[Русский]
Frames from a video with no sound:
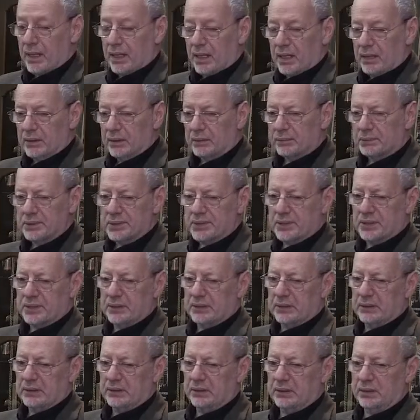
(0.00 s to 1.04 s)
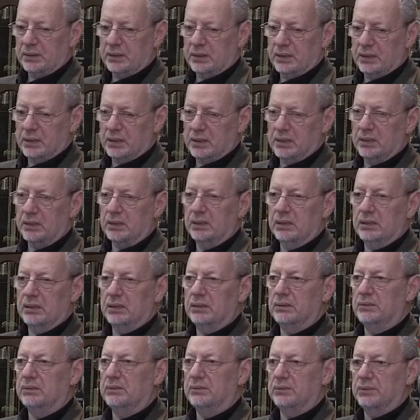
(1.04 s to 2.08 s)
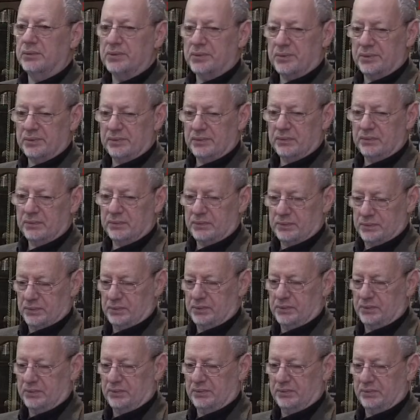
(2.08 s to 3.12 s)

Она прочитала и как-то она очень вот э,